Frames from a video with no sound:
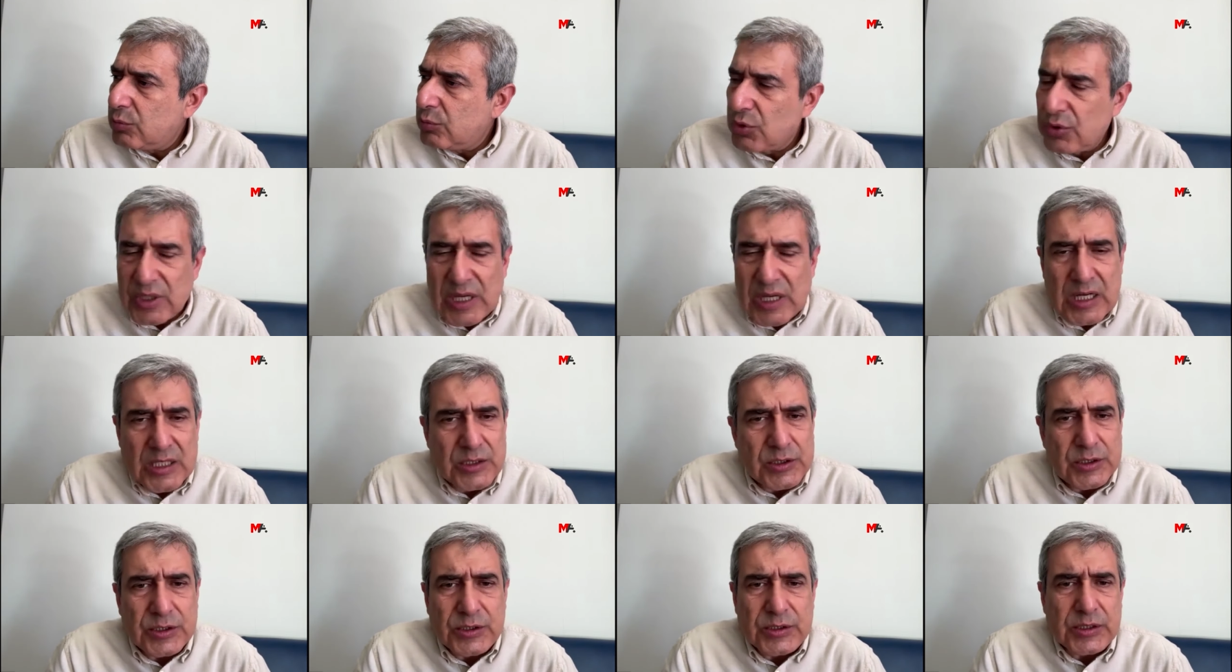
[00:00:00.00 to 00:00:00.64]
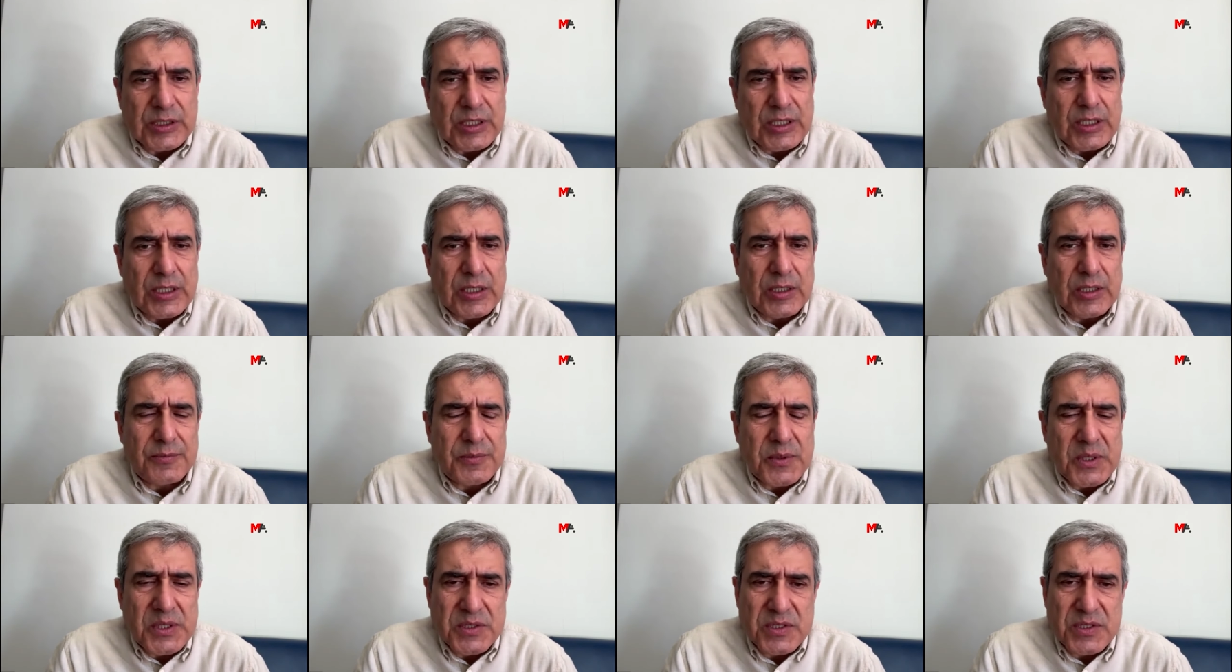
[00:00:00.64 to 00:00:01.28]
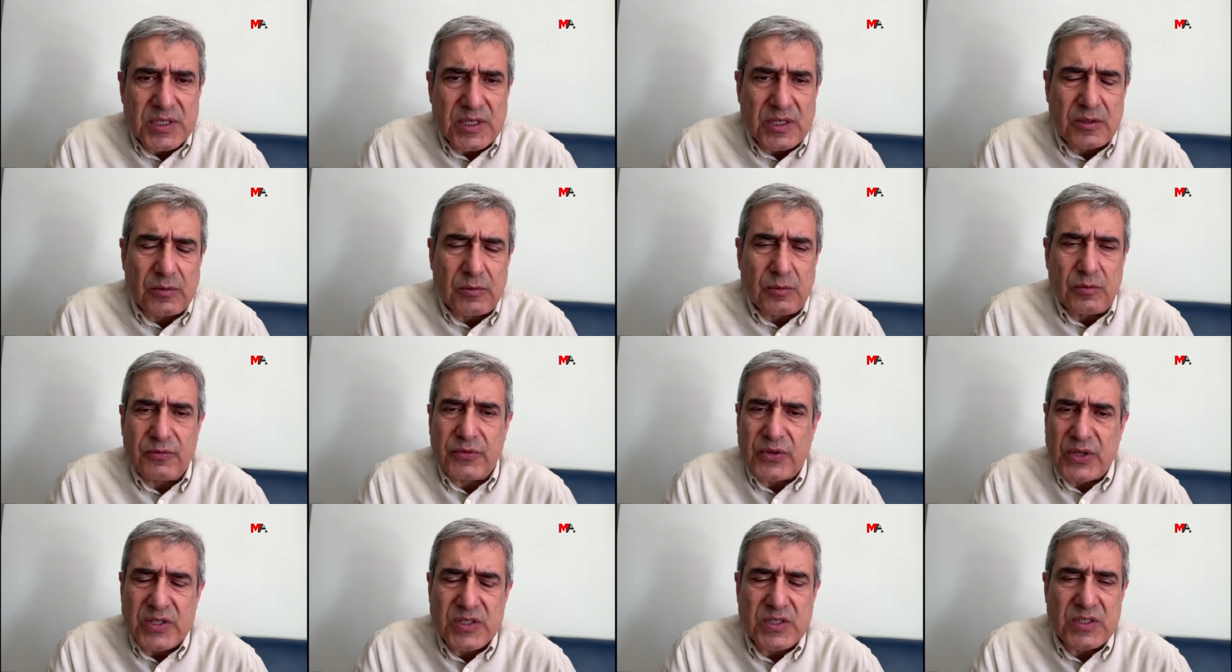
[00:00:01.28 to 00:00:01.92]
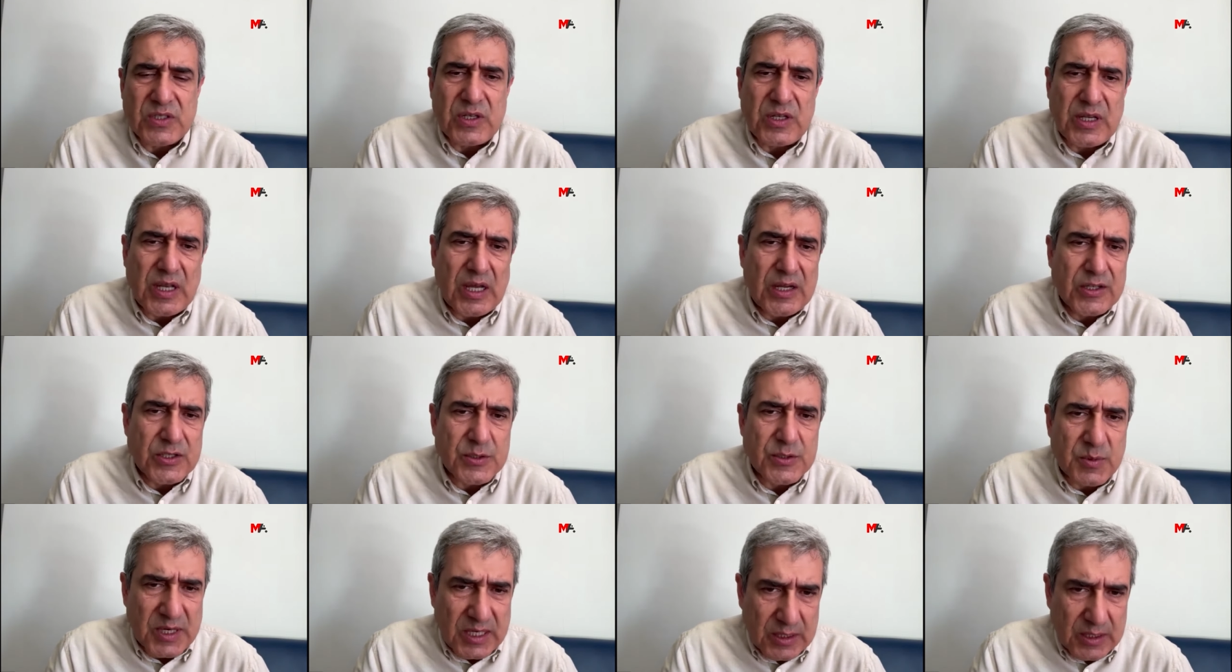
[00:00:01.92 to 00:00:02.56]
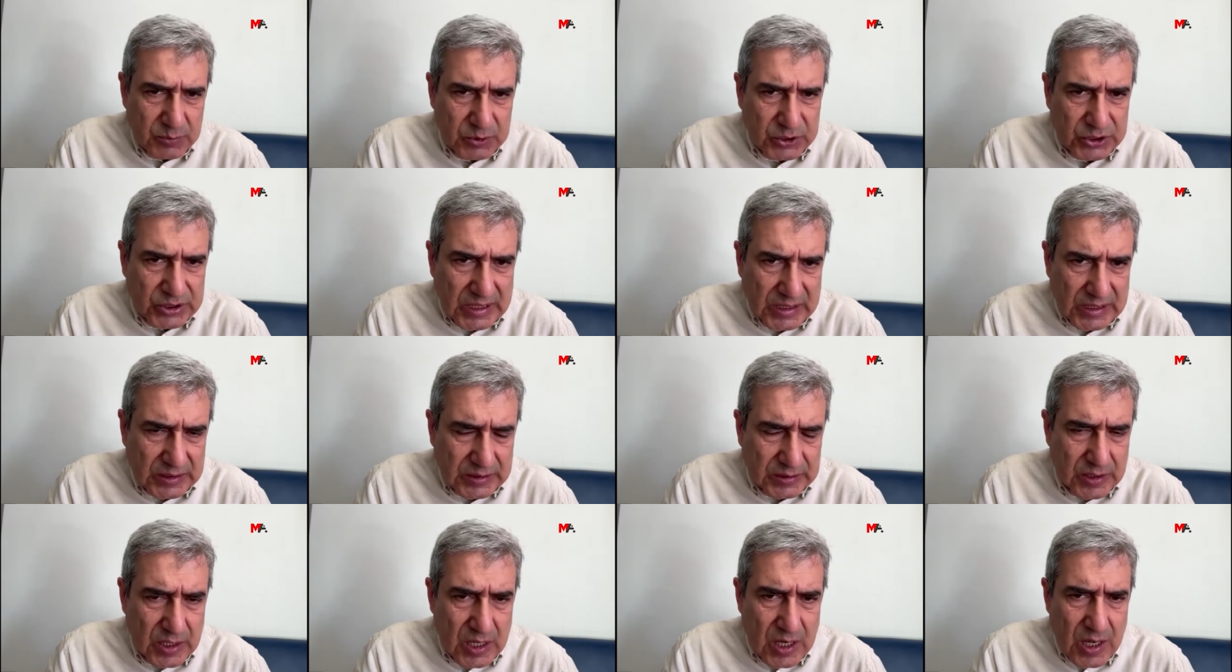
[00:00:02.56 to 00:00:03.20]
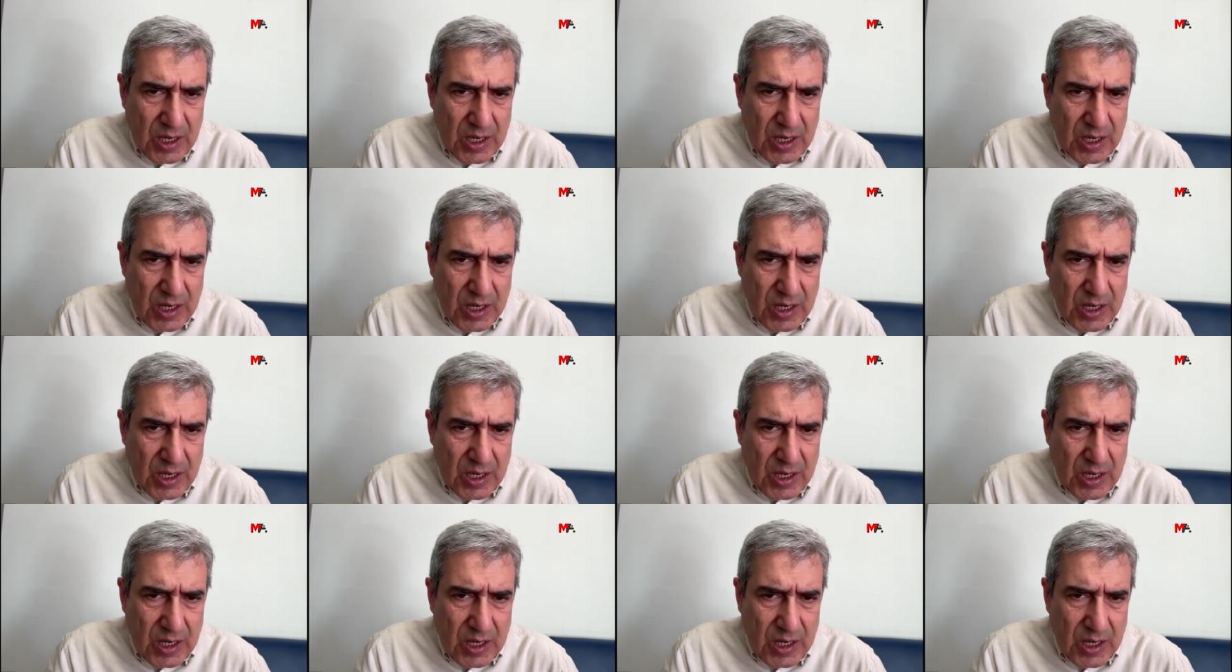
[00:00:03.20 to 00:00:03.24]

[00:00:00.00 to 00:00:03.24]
bunlar e, Filistin Filistin'i yalnız bırakmışlar.